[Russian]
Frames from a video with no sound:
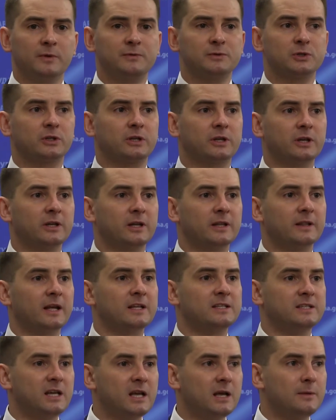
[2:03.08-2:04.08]
мы все-таки
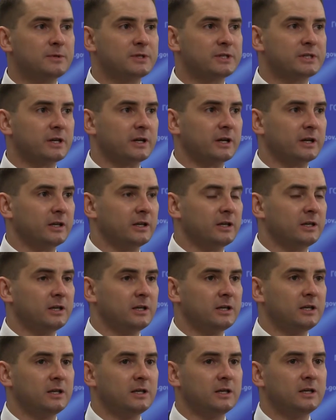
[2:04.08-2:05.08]
надеемся,
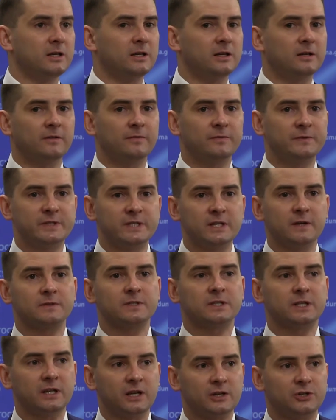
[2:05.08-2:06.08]
и все
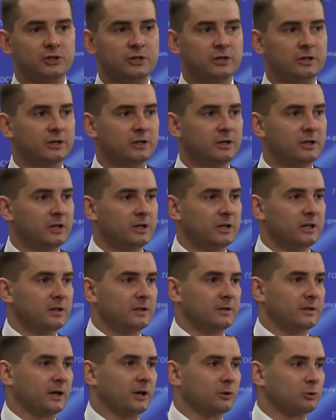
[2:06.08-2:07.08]
встречи,
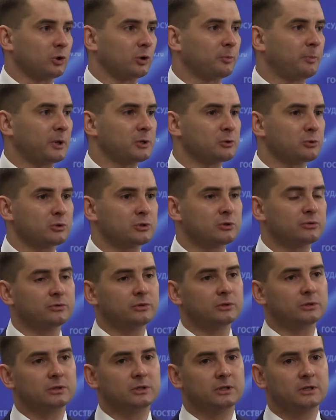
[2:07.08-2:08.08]
на которых
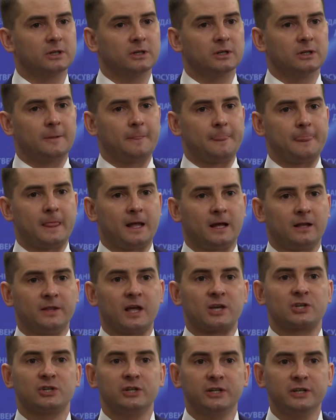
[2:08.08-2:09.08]
присутствует э,
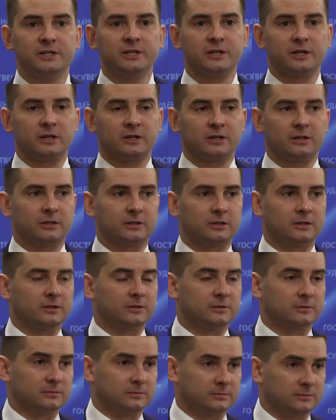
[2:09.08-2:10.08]
наш лидер,
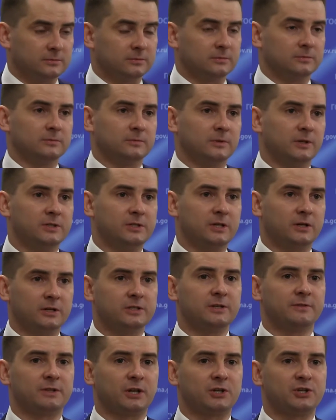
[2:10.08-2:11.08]
э, где,
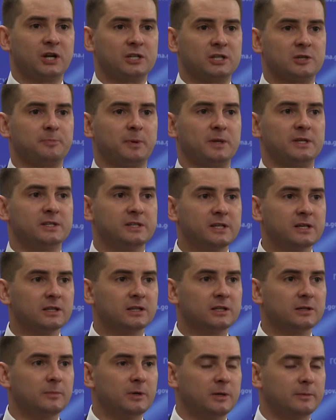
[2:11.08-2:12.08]
где встречается с
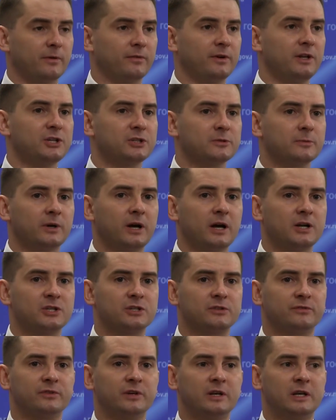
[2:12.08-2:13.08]
президентом, либо в личном
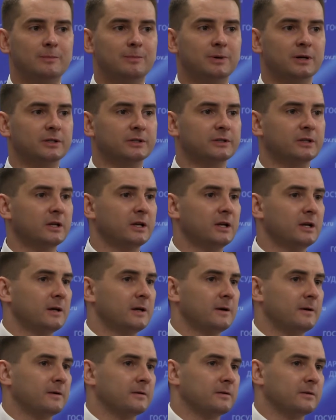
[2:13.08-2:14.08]
качестве, либо
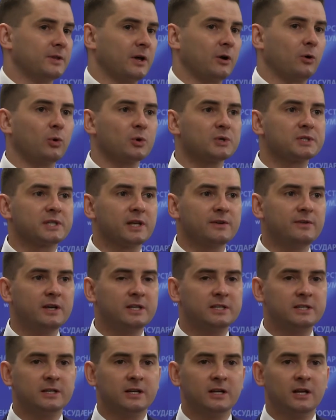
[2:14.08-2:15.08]
э, на
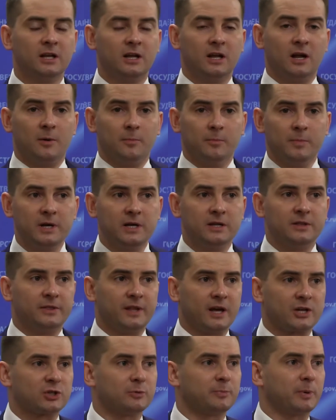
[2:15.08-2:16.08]
Госсовете, мы
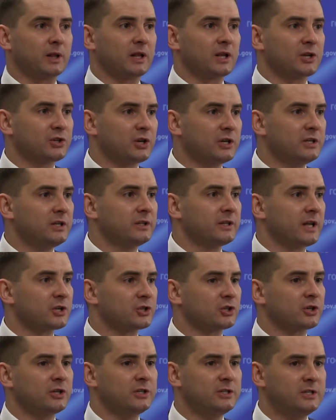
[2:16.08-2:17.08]
наши предложения,
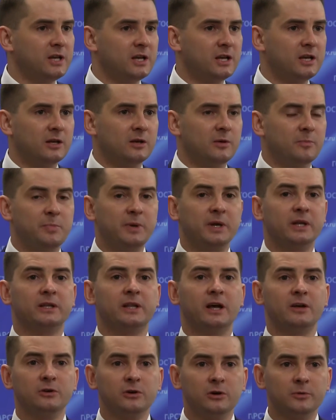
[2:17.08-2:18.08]
наши идеи
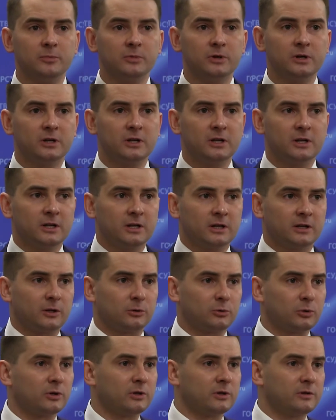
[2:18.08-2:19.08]
передаем,
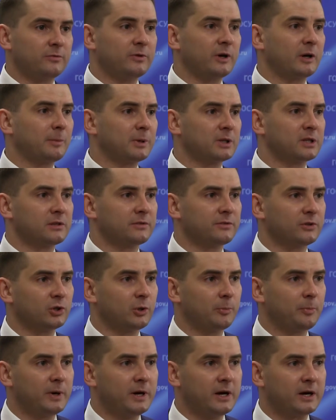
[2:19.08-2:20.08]
которые выработаны в
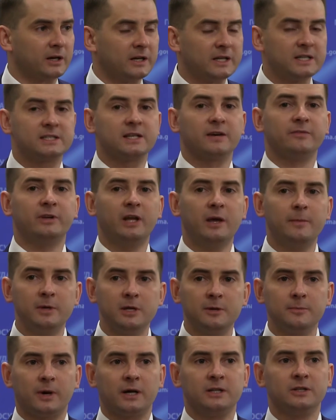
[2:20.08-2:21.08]
ЛДПР, и со
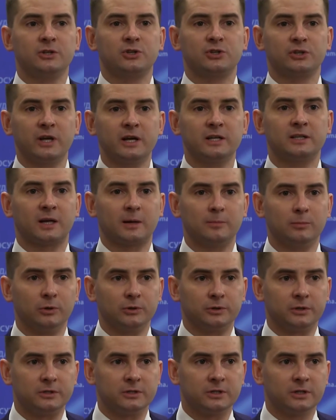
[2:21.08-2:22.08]
временем они начинают
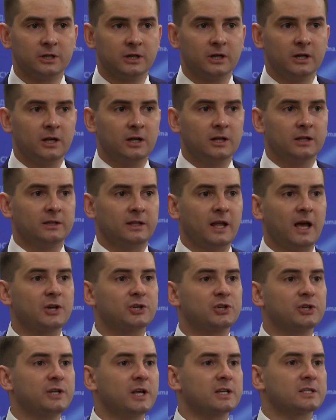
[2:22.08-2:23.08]
работать.
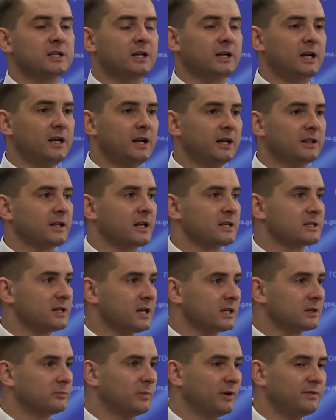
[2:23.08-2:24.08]
Также несколько лет
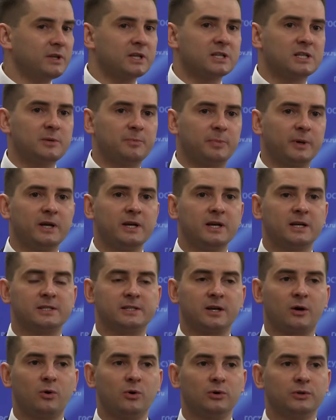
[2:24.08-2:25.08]
назад мы внесли проект
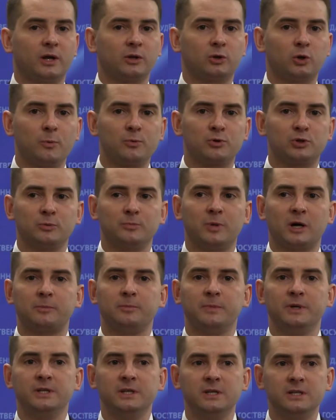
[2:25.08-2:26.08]
закона о том, чтобы
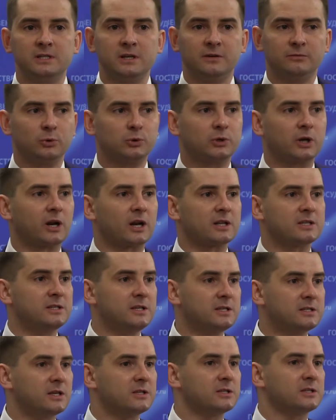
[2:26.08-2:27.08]
отменить
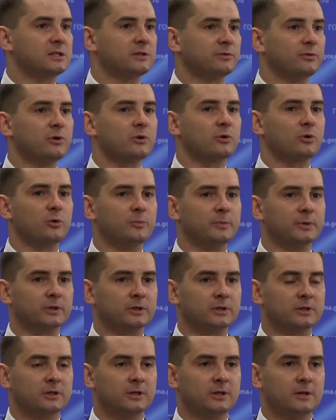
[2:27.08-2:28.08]
внутрироссийский сетевой роуминг.